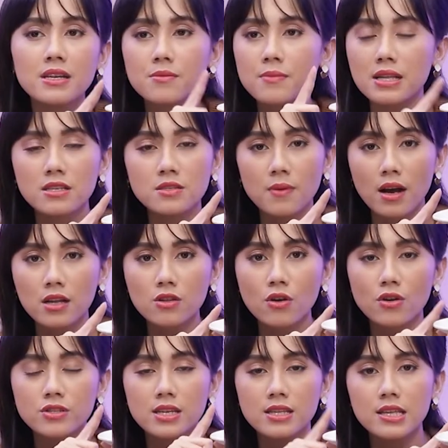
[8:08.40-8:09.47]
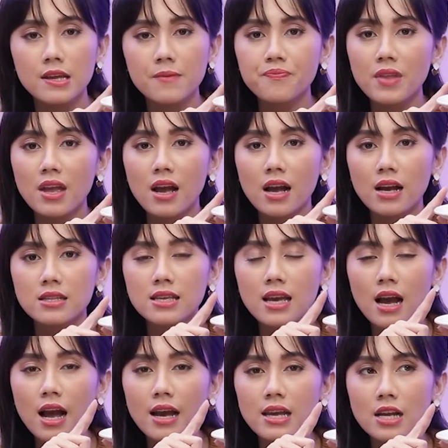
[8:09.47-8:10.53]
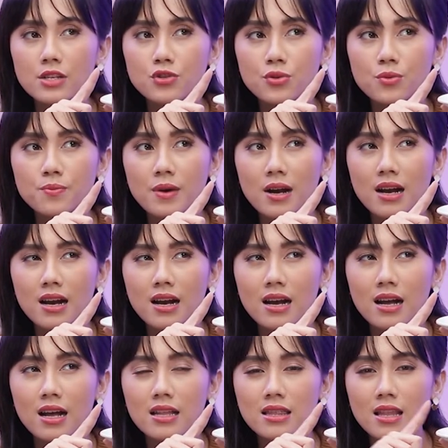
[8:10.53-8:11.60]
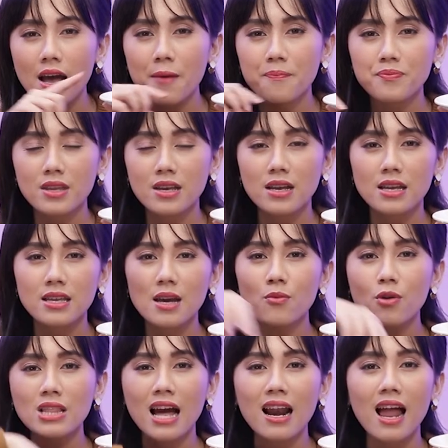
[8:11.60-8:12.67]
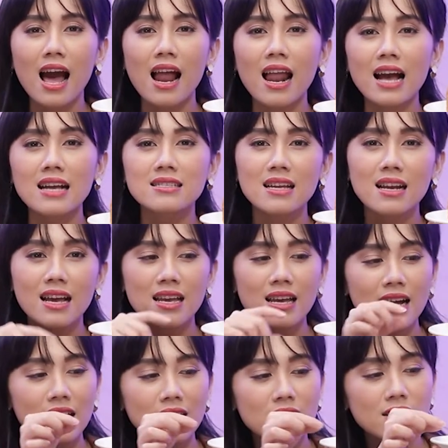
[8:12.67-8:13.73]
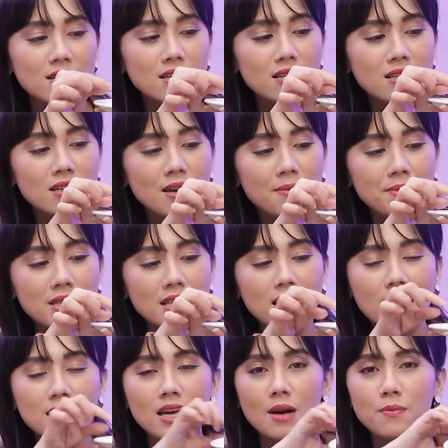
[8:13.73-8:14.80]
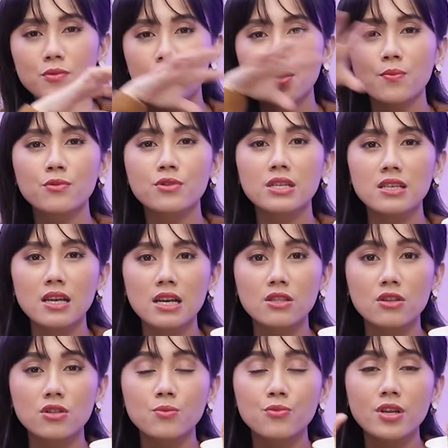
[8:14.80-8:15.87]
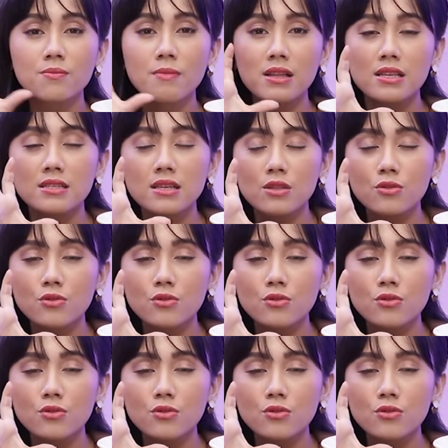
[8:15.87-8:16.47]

bikin manis banget kok jadi dia kayak cuman ya buat ala-ala aja lah ya yang penting ada putih-putihnya gitu atau mungkin manisnya